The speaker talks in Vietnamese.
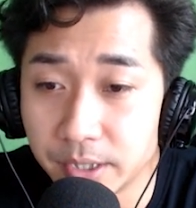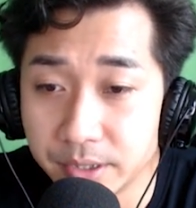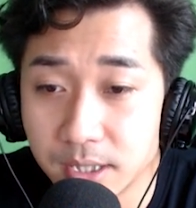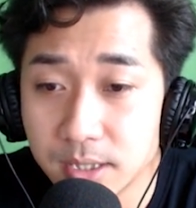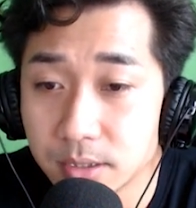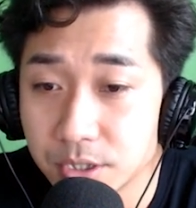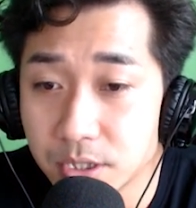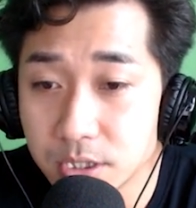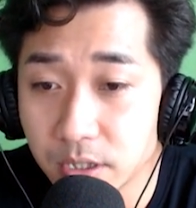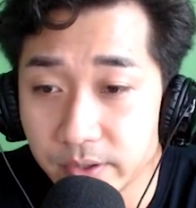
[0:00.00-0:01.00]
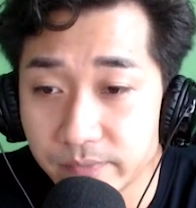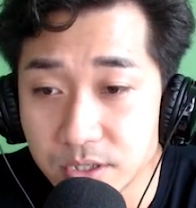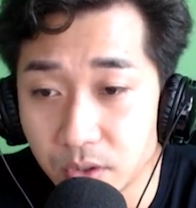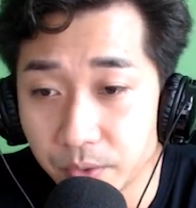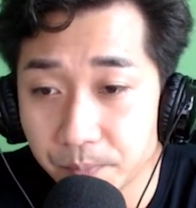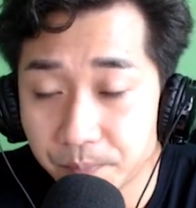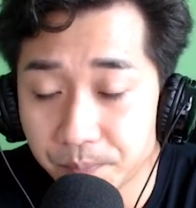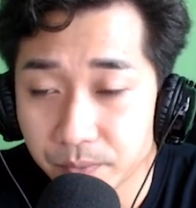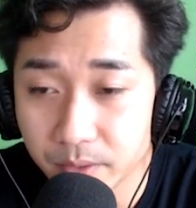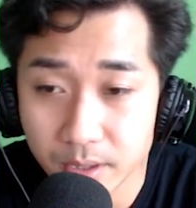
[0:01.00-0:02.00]
Người đưa tin hư ảo bằng xương
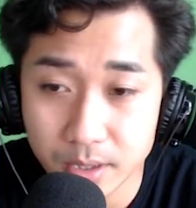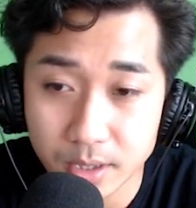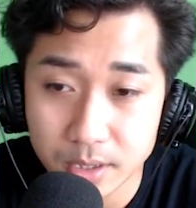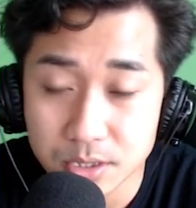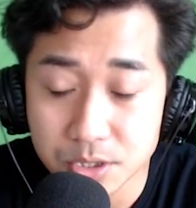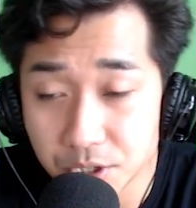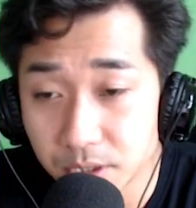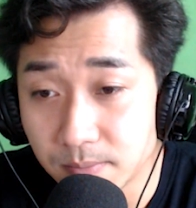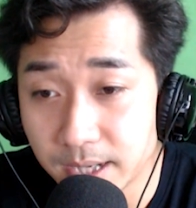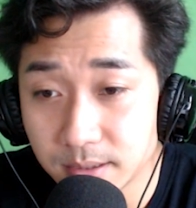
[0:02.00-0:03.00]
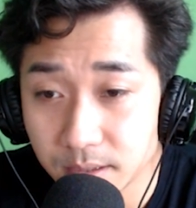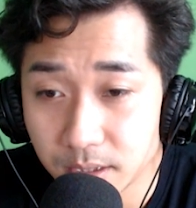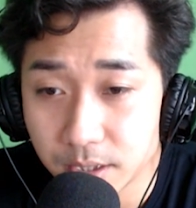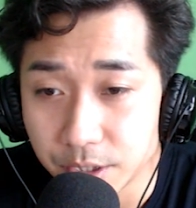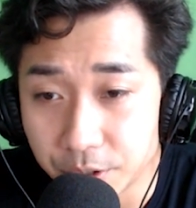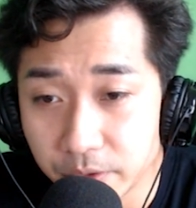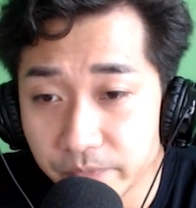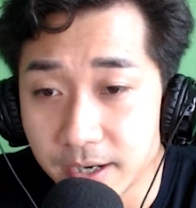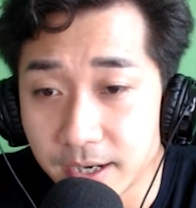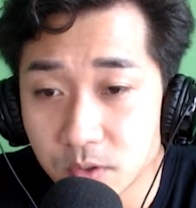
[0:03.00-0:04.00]
trắng to lớn khủng bố lại xuất hiện một lần nữa.
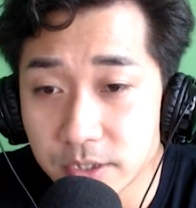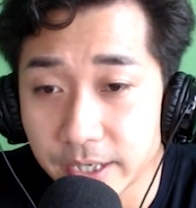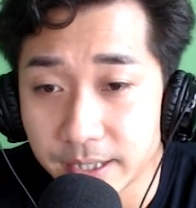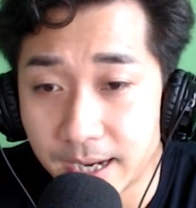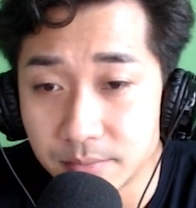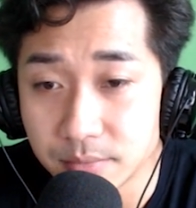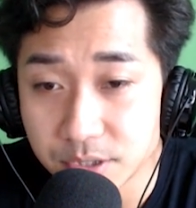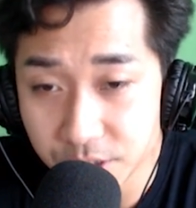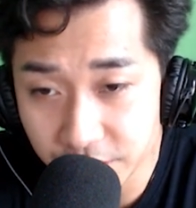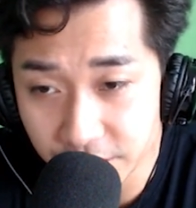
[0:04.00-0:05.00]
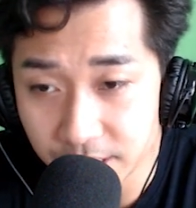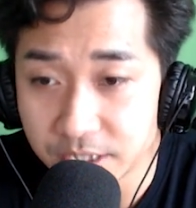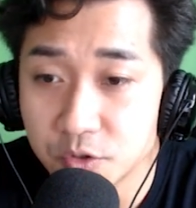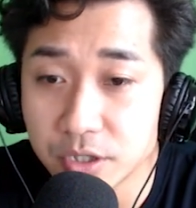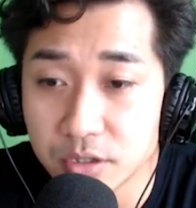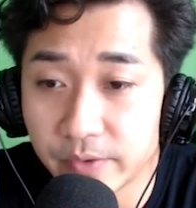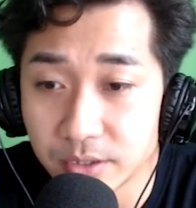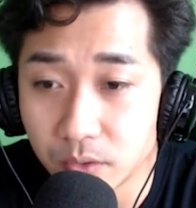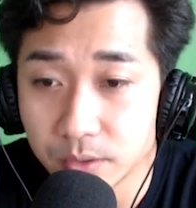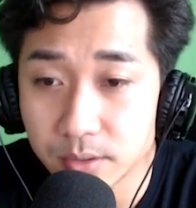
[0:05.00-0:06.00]
Đứng sừng sững ở đó như
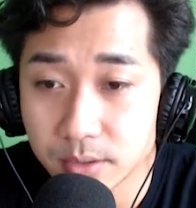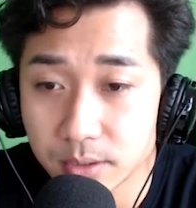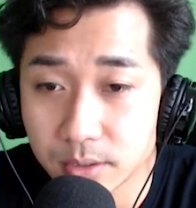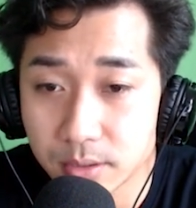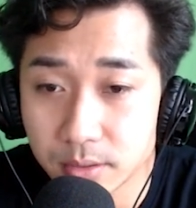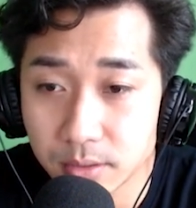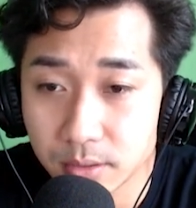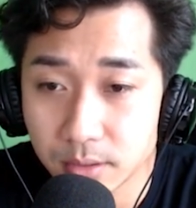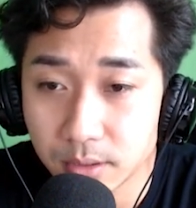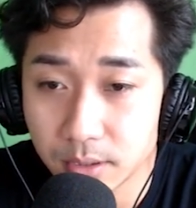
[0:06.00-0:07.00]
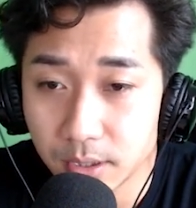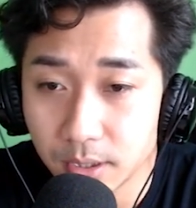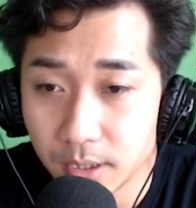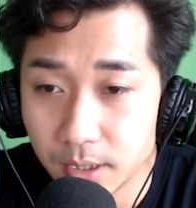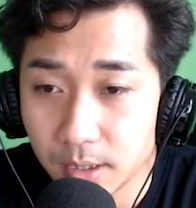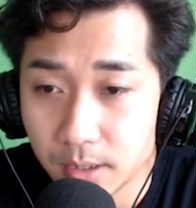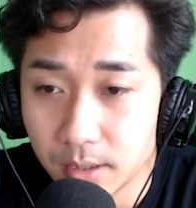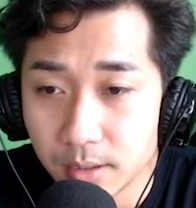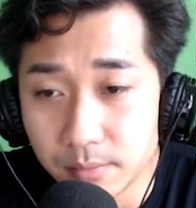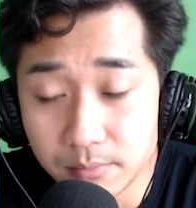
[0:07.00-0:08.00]
cũ, không thèm để ý đầu của
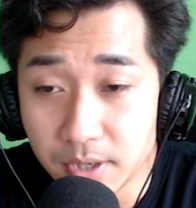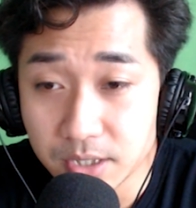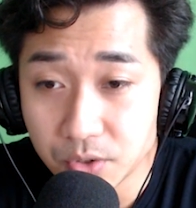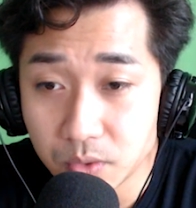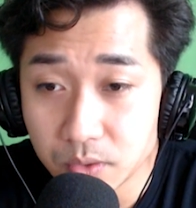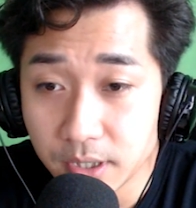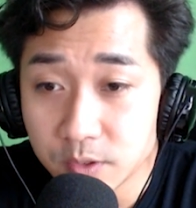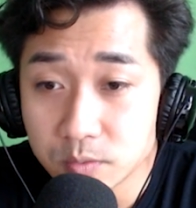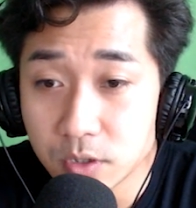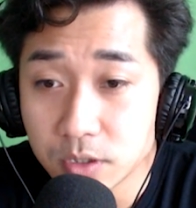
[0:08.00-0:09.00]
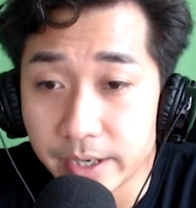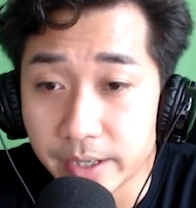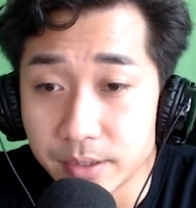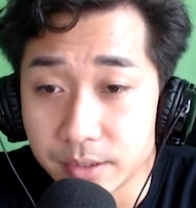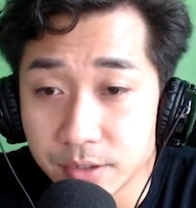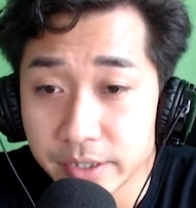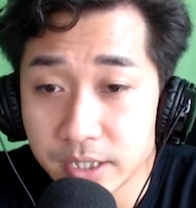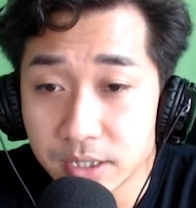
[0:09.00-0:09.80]
mình chui vào trong nóc nhà chút nào cả.